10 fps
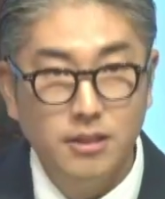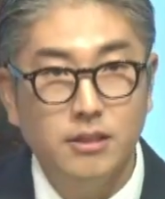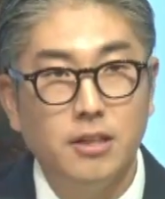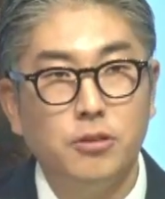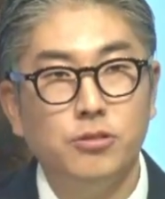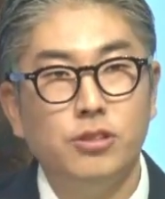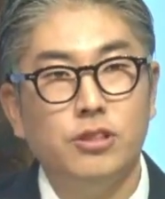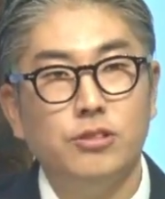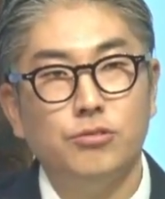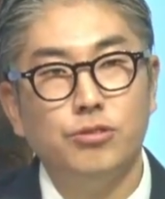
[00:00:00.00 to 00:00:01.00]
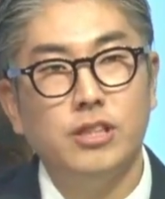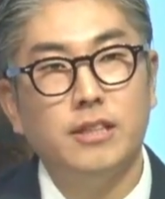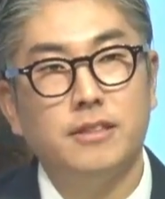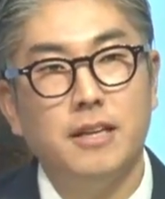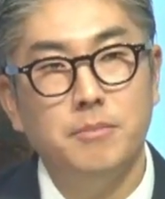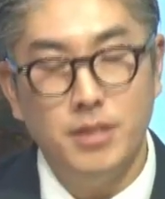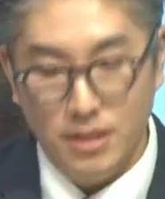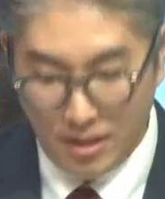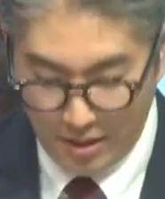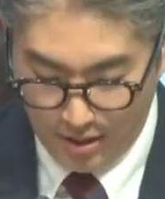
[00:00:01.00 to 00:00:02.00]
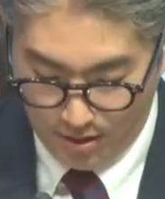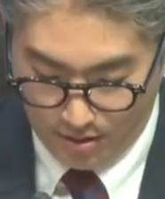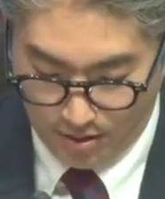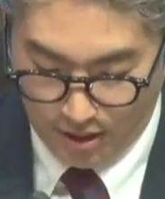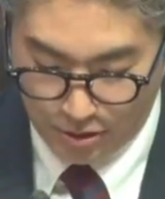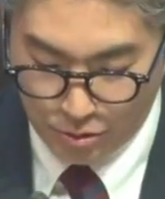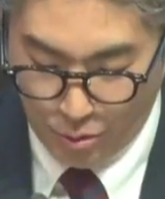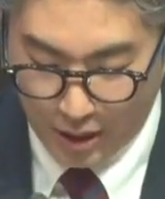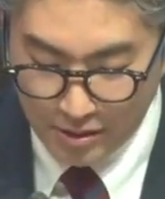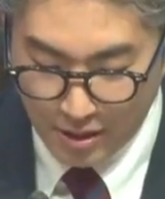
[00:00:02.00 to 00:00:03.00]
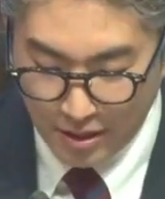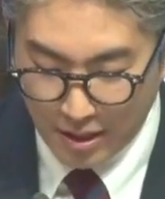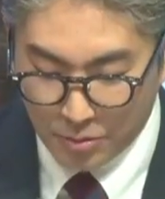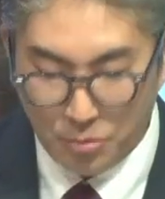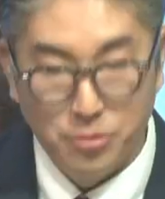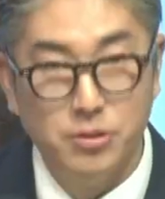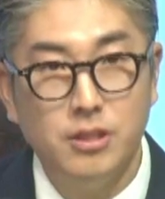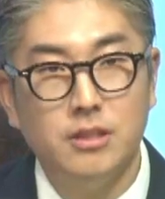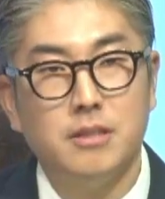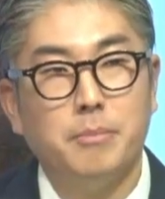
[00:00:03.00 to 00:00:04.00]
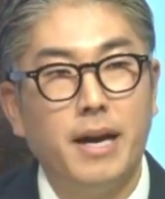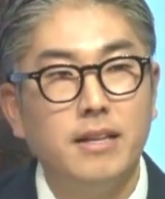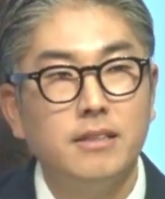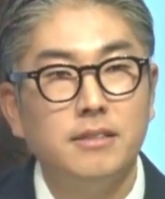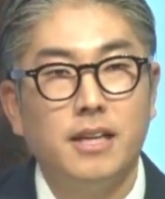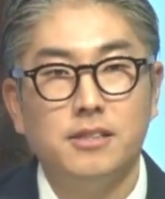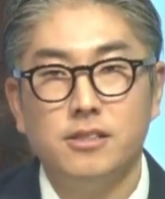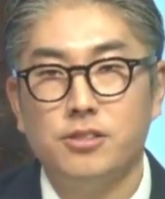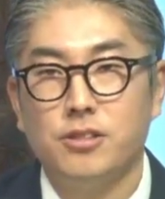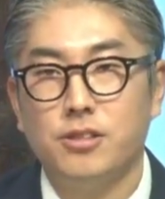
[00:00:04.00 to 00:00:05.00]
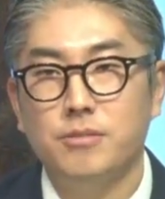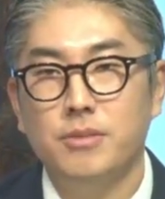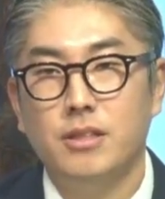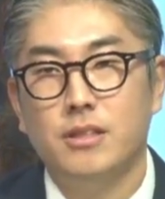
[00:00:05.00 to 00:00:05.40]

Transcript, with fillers: 때로는 우리의 삶이 어, 아주 화창하고 이 맑은 날씨처럼